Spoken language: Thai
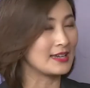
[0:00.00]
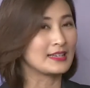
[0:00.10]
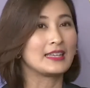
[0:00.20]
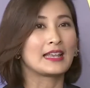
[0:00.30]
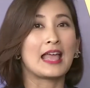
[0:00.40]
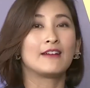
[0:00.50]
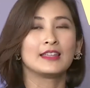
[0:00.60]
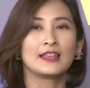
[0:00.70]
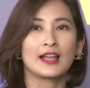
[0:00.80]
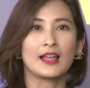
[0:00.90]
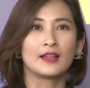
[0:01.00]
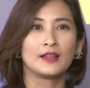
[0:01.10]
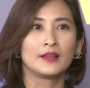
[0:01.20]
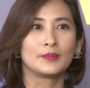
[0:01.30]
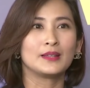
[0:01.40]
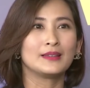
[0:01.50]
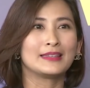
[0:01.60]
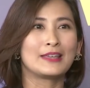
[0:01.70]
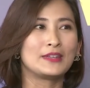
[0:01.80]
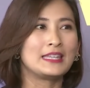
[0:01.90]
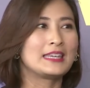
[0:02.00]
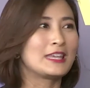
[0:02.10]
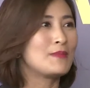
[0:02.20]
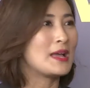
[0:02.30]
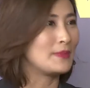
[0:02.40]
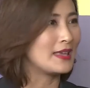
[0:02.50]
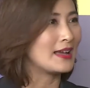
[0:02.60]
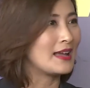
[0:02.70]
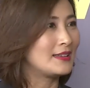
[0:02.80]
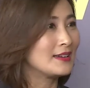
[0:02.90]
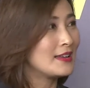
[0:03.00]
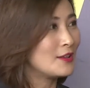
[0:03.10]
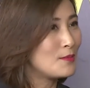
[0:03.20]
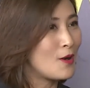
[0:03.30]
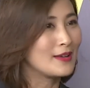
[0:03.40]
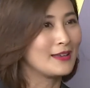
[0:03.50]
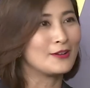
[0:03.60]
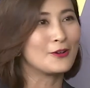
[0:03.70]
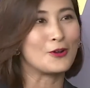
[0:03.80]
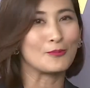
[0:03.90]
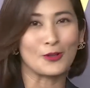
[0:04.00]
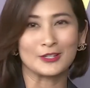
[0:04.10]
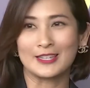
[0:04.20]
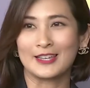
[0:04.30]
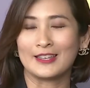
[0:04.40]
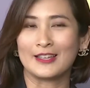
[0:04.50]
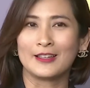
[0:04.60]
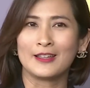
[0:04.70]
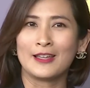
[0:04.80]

เงินกันอีกแล้วเนี่ยนะคะในวิธีคิดแบบนี้ค่ะถ้าเกิดเรามองในเรื่องของบล็อกเชนเนี่ย